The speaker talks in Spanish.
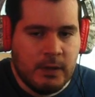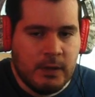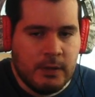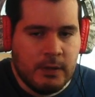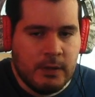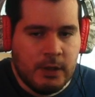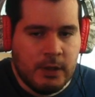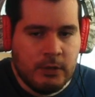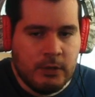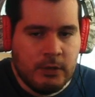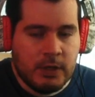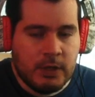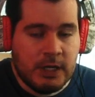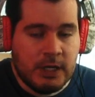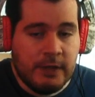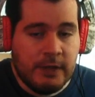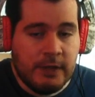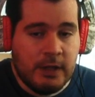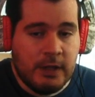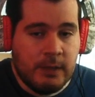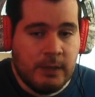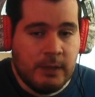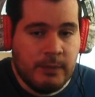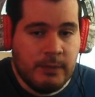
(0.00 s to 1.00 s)
Esto acá
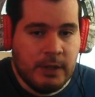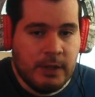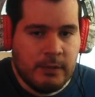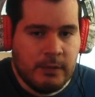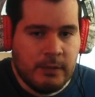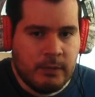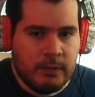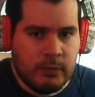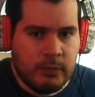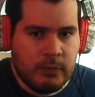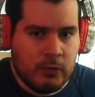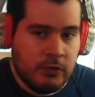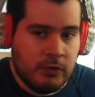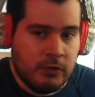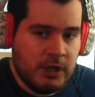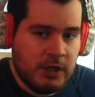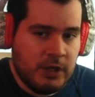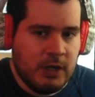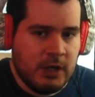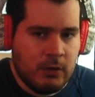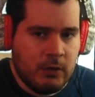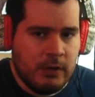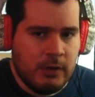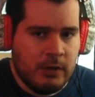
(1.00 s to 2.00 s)
del
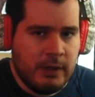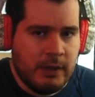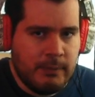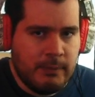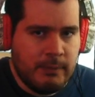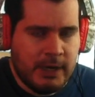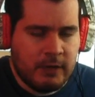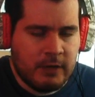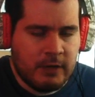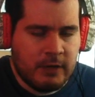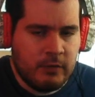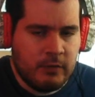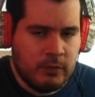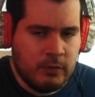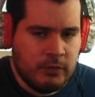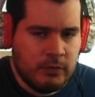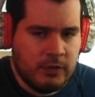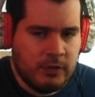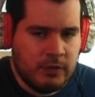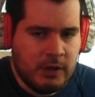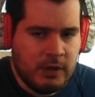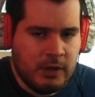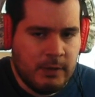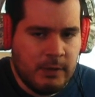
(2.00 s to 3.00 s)
consiguen Golden Marks,
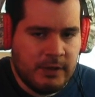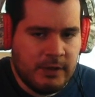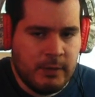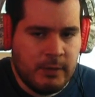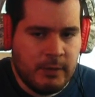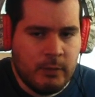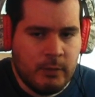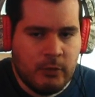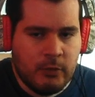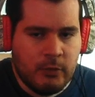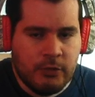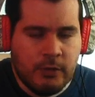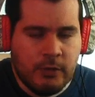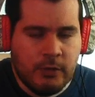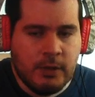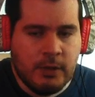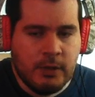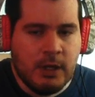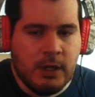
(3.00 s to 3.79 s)
entonces les va a servir un montón.